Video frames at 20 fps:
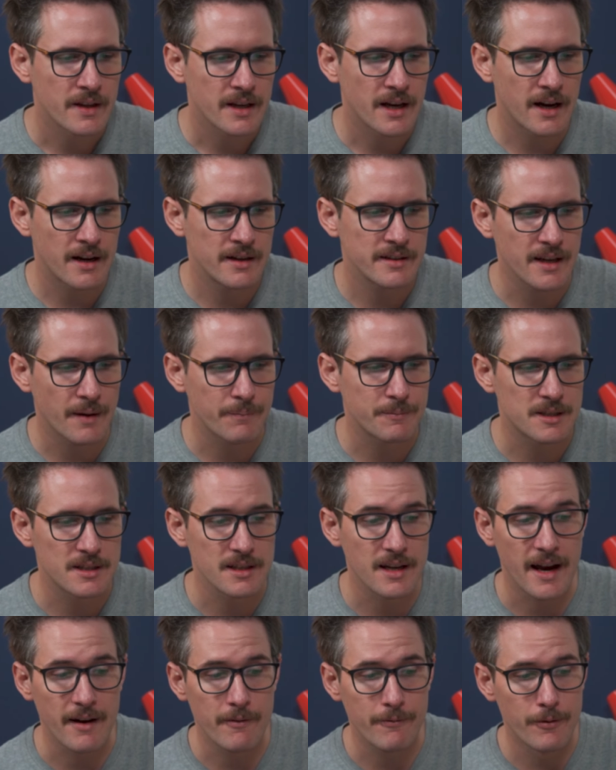Äh, ihr habt
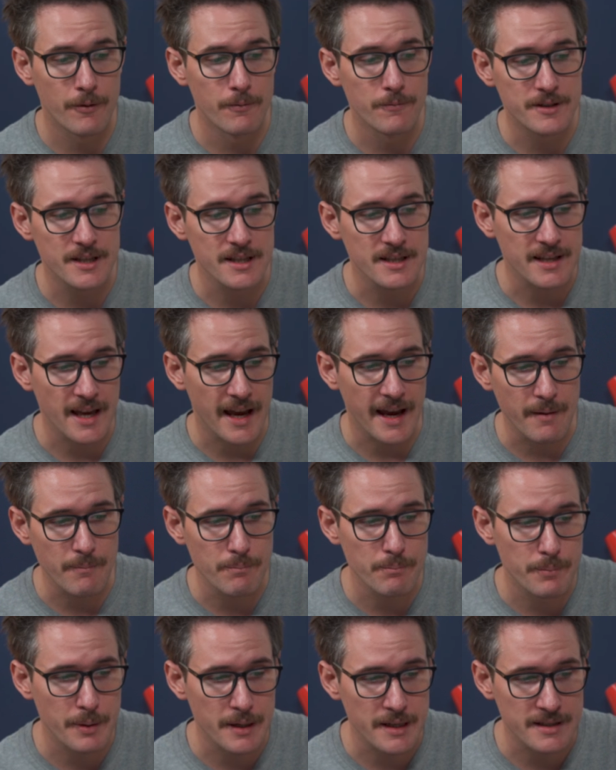hier 50
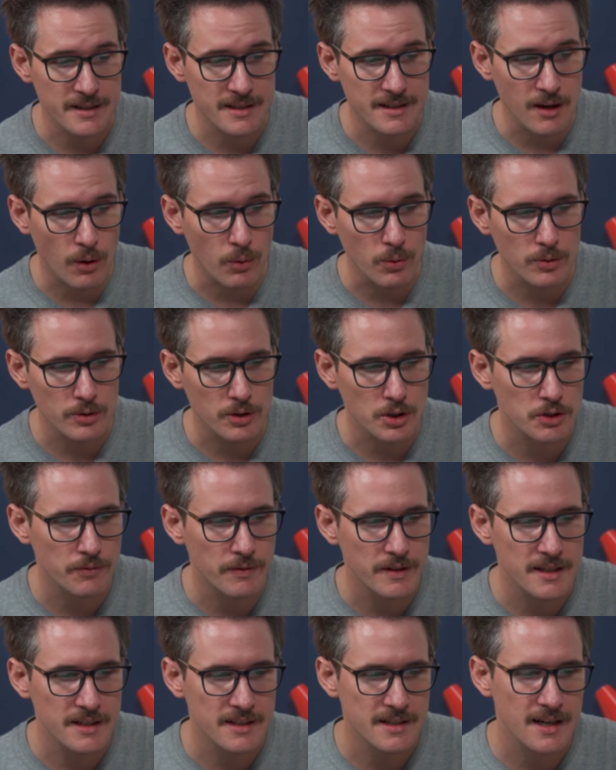Mbits
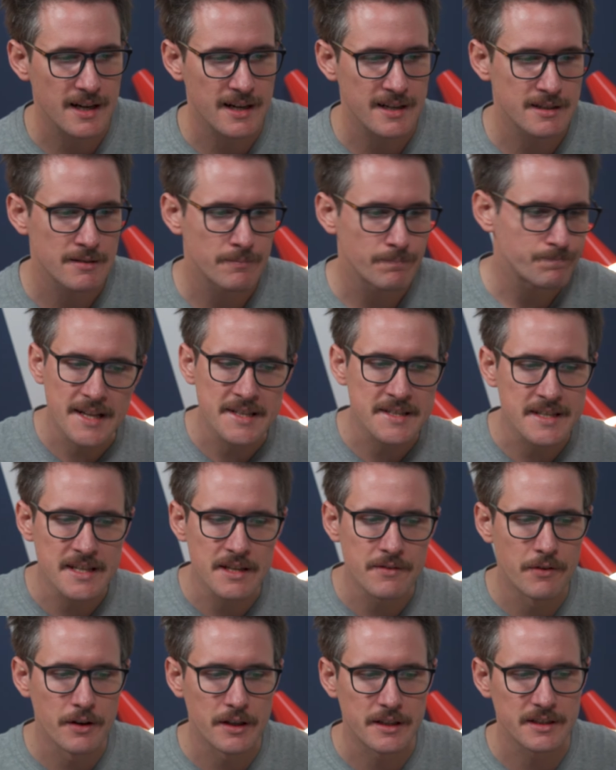Downloadgeschwindigkeit. An
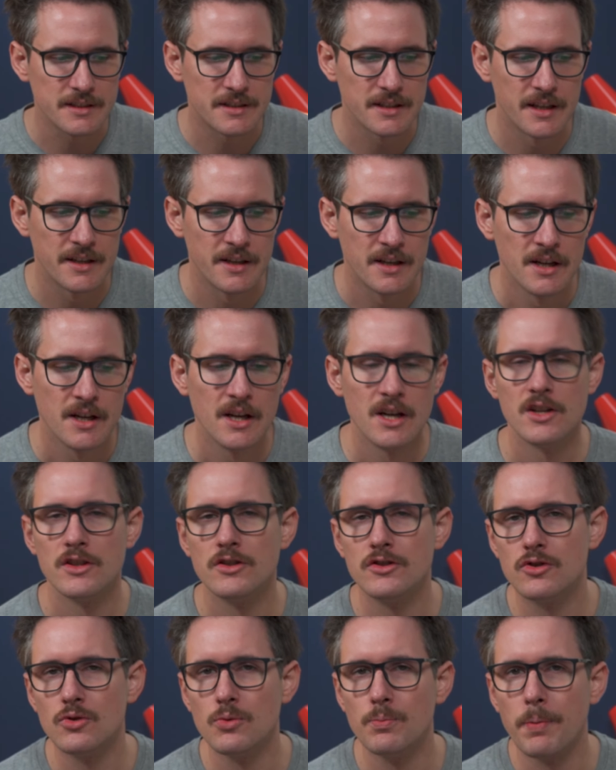sich wirklich ein
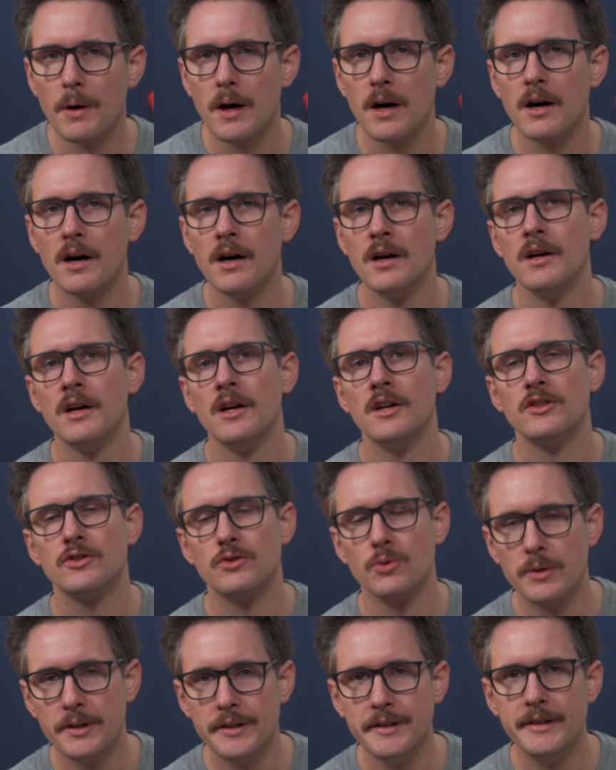super
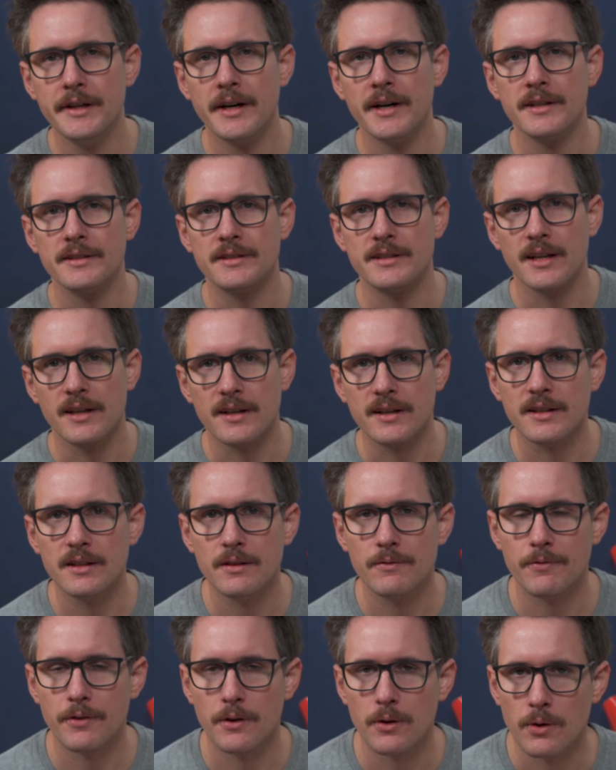solider
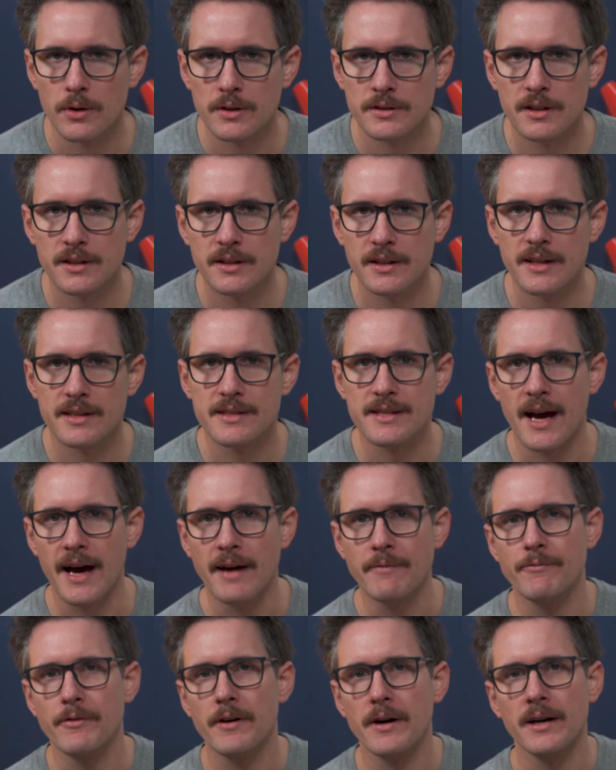Tarif für Leute, die jetzt
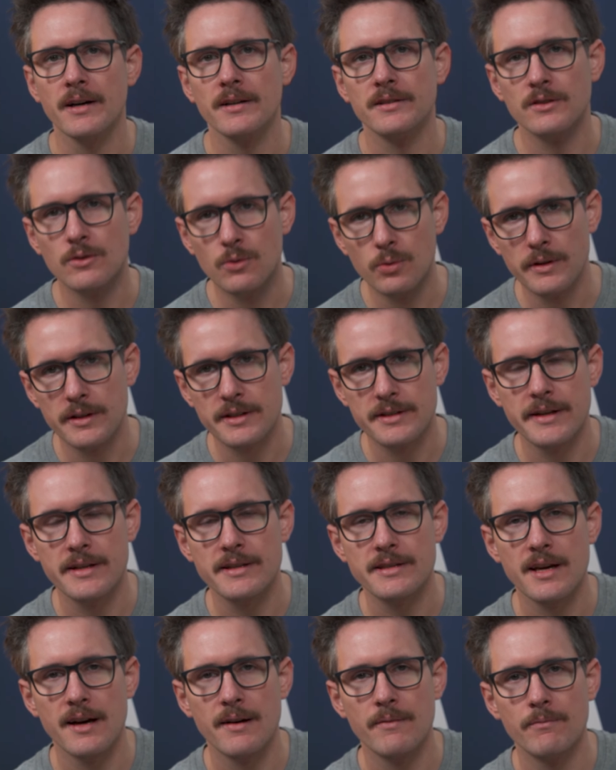einfach ein gutes
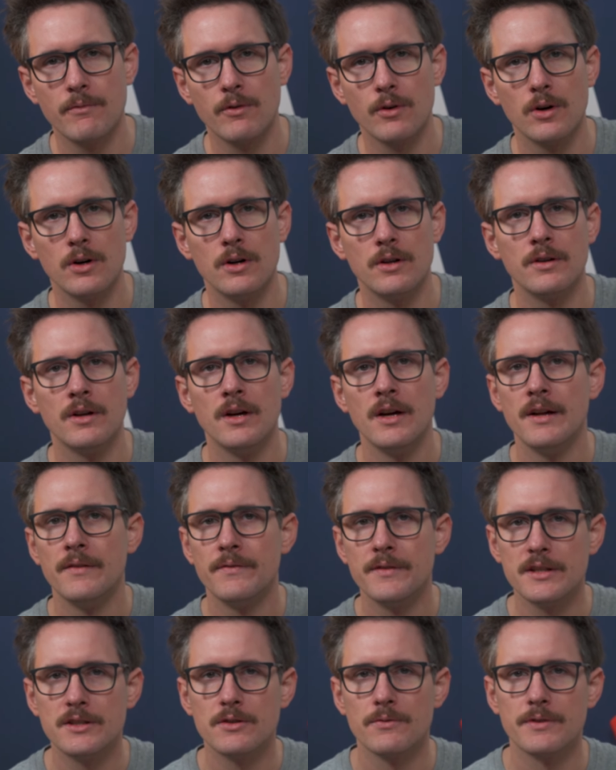Netz haben wollen,
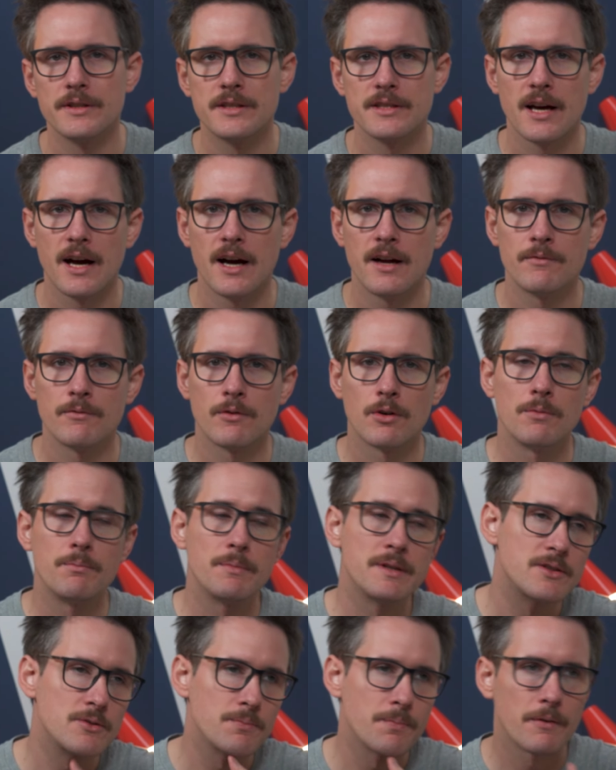nicht so viel zahlen wollen,
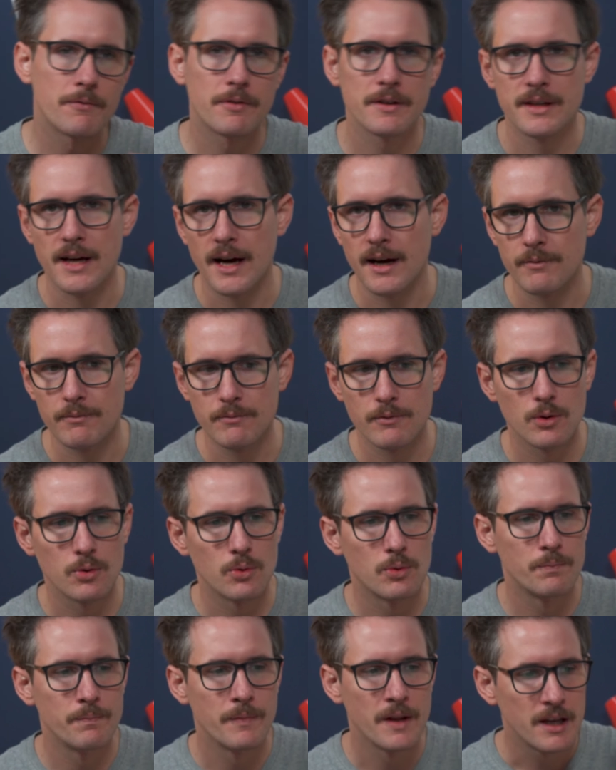mit super viel
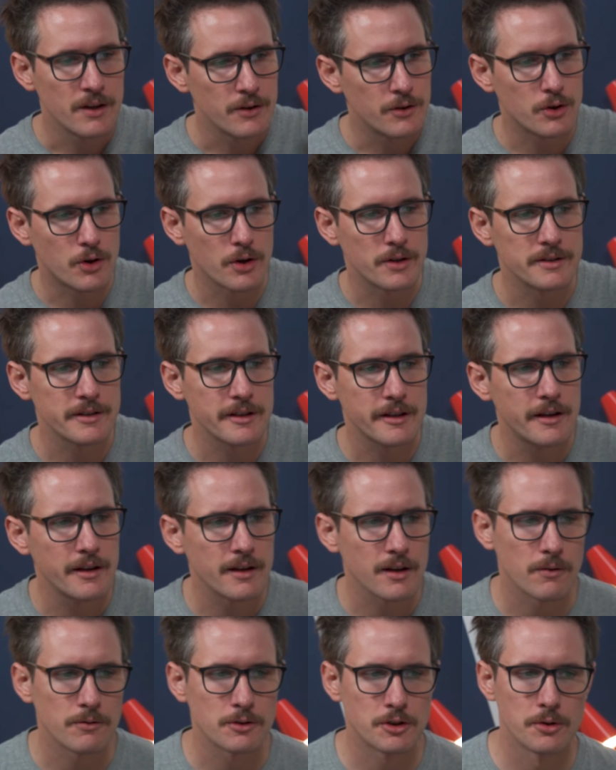Datenvolumen. Die können sich hier
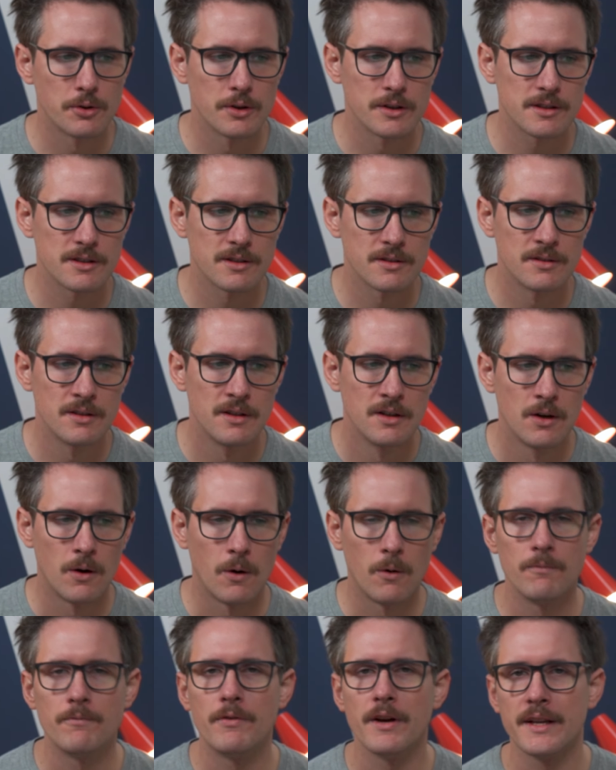drauf stürzen
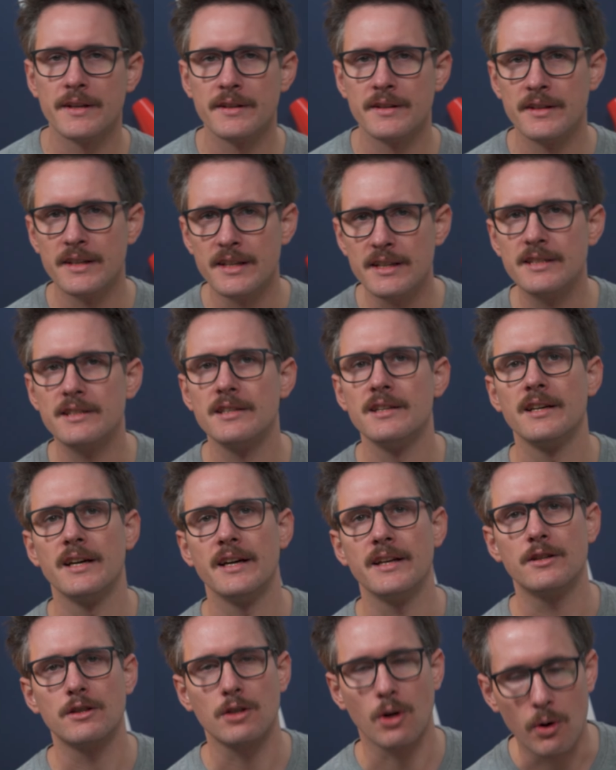und werden nicht
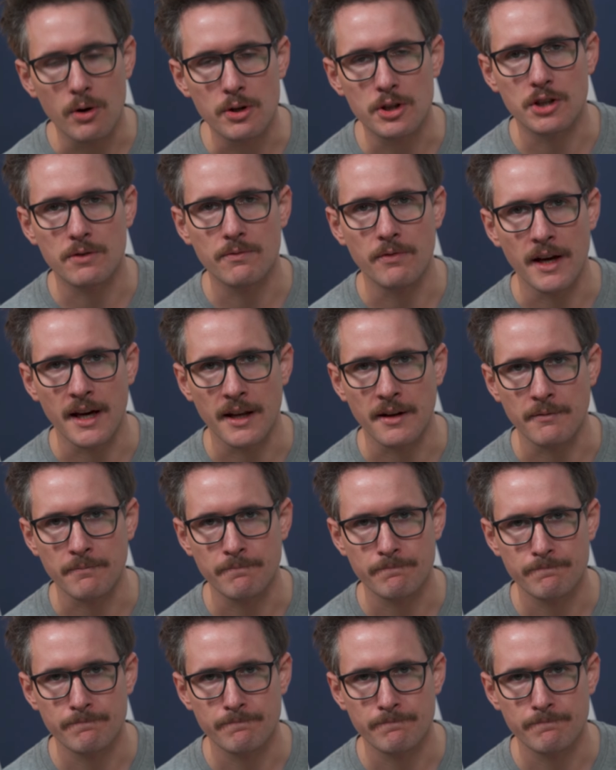enttäuscht werden.